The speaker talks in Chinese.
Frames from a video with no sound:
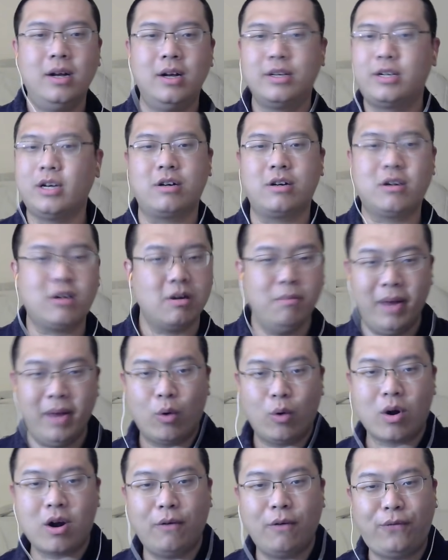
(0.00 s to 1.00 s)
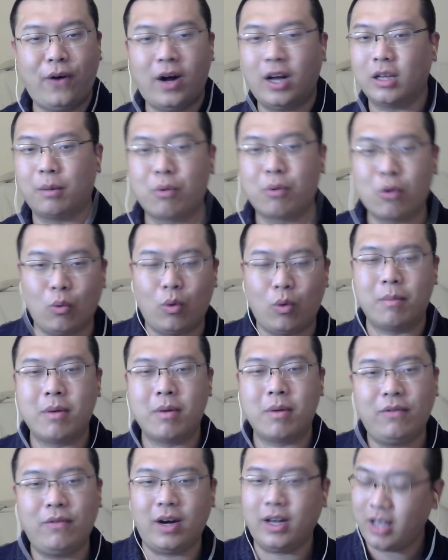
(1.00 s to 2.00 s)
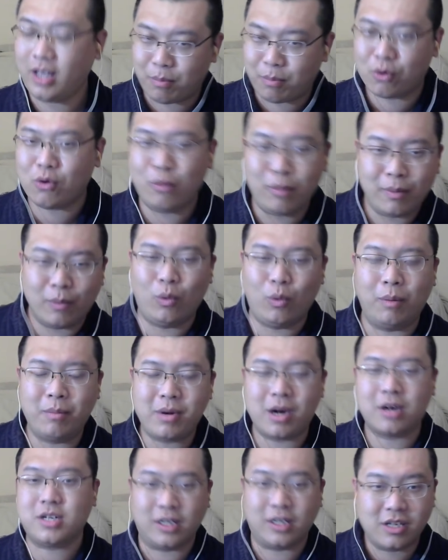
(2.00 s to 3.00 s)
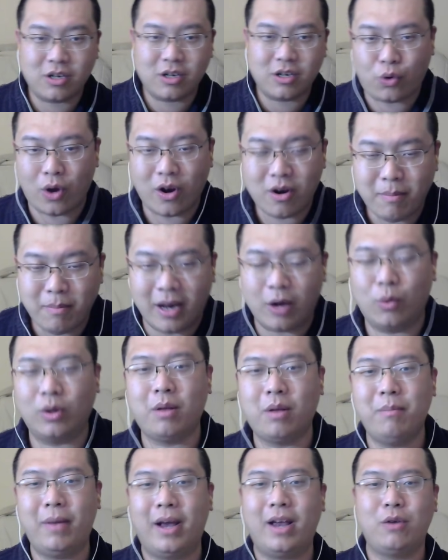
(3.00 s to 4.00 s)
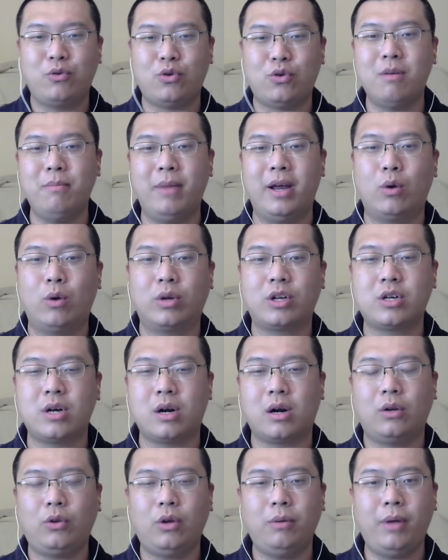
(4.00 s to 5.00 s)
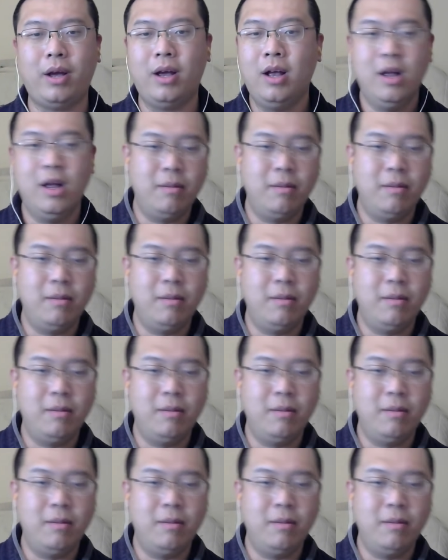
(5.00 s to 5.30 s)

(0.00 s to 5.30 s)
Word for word: 这人是美国让放的，不是我们让放的，也不是我们我们让整的，就全是美国的，美全是美国的事儿，对不对？